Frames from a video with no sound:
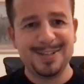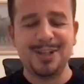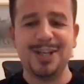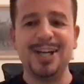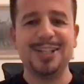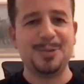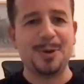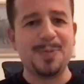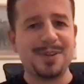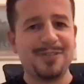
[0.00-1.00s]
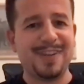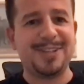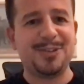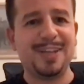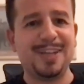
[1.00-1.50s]
Ottimo,
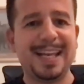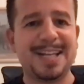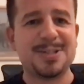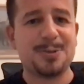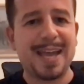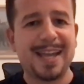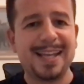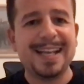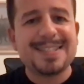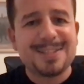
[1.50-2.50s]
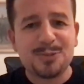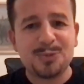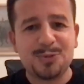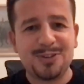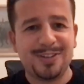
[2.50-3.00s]
perfetto, vi ringrazio. Beh,
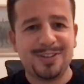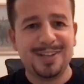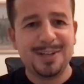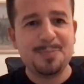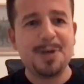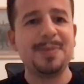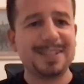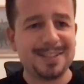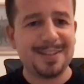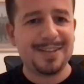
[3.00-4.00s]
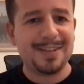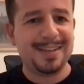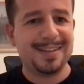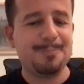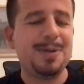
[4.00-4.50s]
innanzitutto
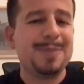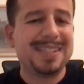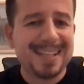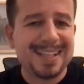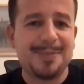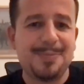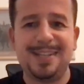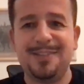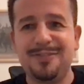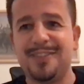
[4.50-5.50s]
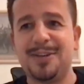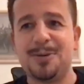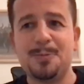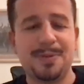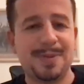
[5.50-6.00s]
permettetevi, permettetemi di farvi i
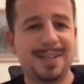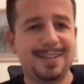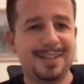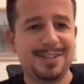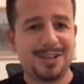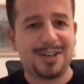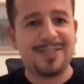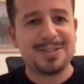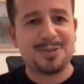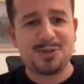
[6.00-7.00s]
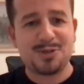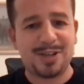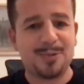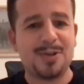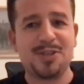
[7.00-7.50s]
complimenti.
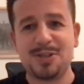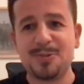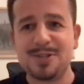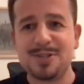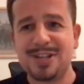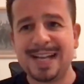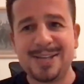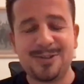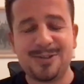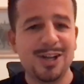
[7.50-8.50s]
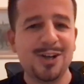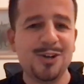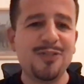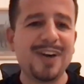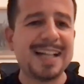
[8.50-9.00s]
19.05, 5 gennaio,
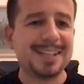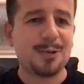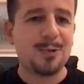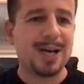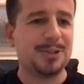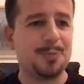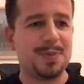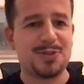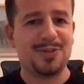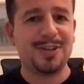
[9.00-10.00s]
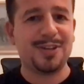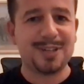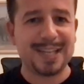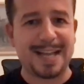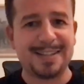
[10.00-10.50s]
94 persone
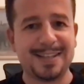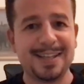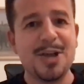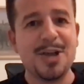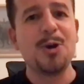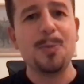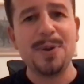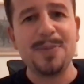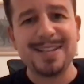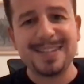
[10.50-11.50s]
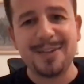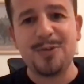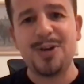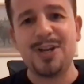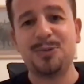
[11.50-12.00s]
collegate. Complimenti a
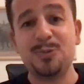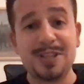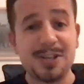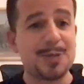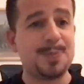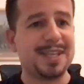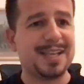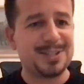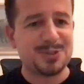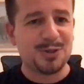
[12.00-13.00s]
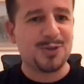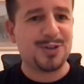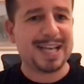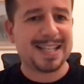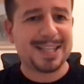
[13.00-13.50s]
voi, a tutti gli ospiti che si sono
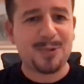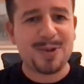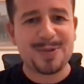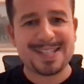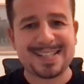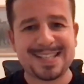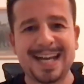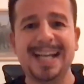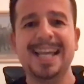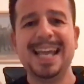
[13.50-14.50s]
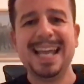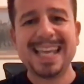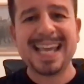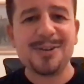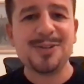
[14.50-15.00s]
collegati qui questa sera e
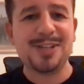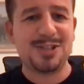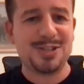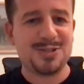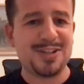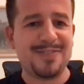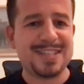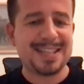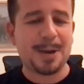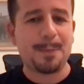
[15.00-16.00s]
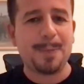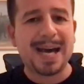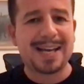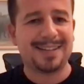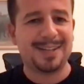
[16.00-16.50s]
che hanno deciso di investire
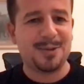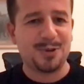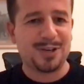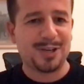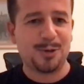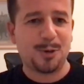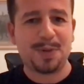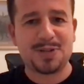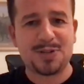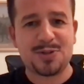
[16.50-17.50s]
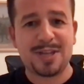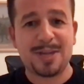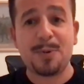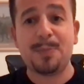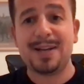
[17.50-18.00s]
parte di quello che è il loro prezioso
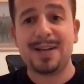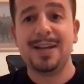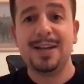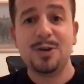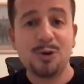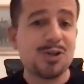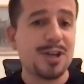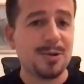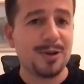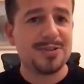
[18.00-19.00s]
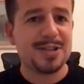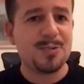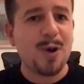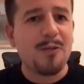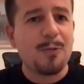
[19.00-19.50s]
tempo per conoscere qualcosa di
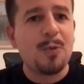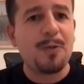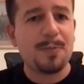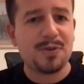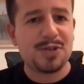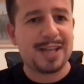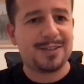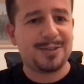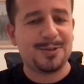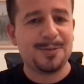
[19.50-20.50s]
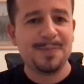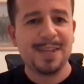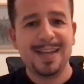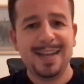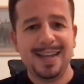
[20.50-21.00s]
nuovo, un nuovo progetto.
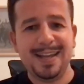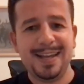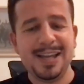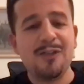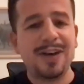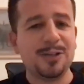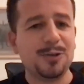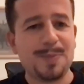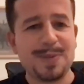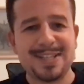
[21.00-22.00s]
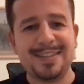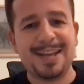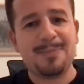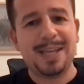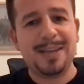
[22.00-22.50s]
Eh, io vado a
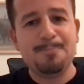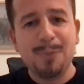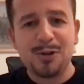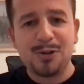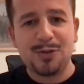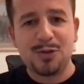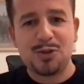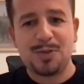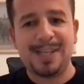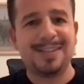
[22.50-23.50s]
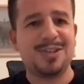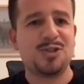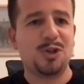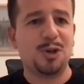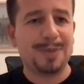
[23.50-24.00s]
presentarmi molto velocemente,
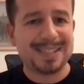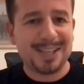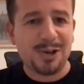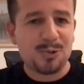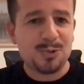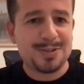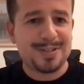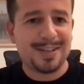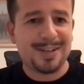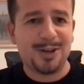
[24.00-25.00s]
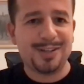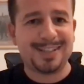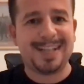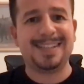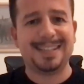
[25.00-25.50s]
sono Matteo Aguzzi, ho
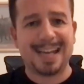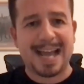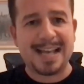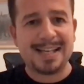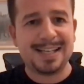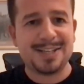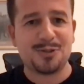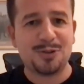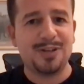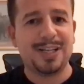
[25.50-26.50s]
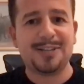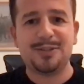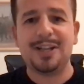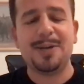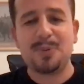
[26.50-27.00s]
33 anni e sono
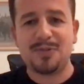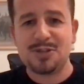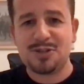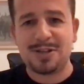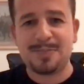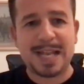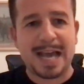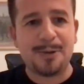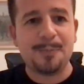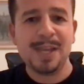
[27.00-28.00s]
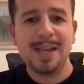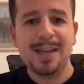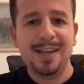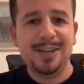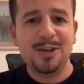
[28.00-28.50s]
collegato dalla provincia di Milano.
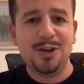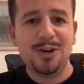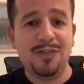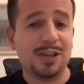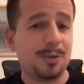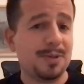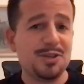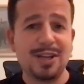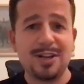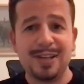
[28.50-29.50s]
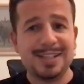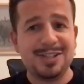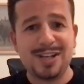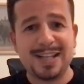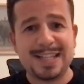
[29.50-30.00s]
Io ho fatto per circa una
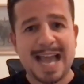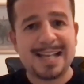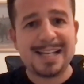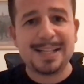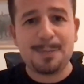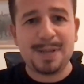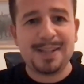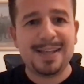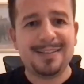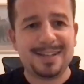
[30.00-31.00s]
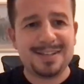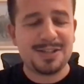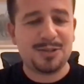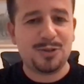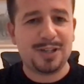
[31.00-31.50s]
decina di anni dipendente nel
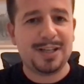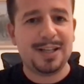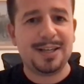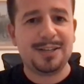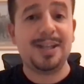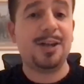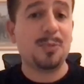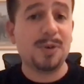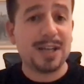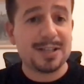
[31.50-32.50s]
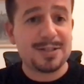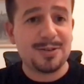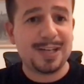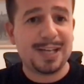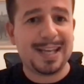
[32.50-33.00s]
settore delle
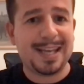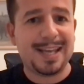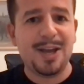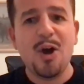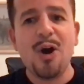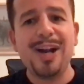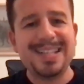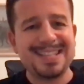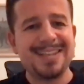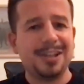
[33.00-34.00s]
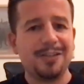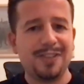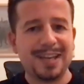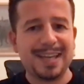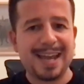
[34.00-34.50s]
telecomunicazioni e ho iniziato ad
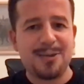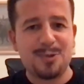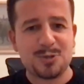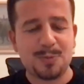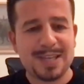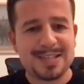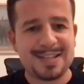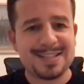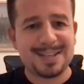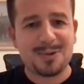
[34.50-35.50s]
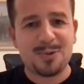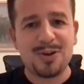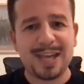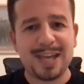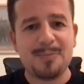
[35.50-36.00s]
affiancare questo business a quello
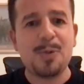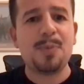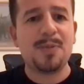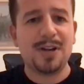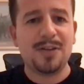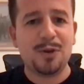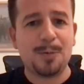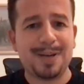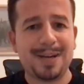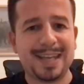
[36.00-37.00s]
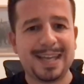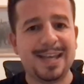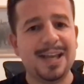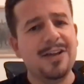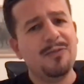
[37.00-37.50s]
che era il mio primo lavoro
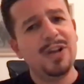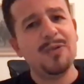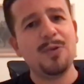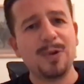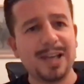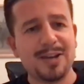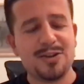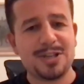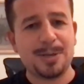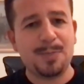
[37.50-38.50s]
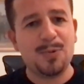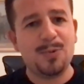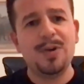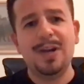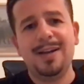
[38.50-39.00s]
perché volevo qualche cosa di più.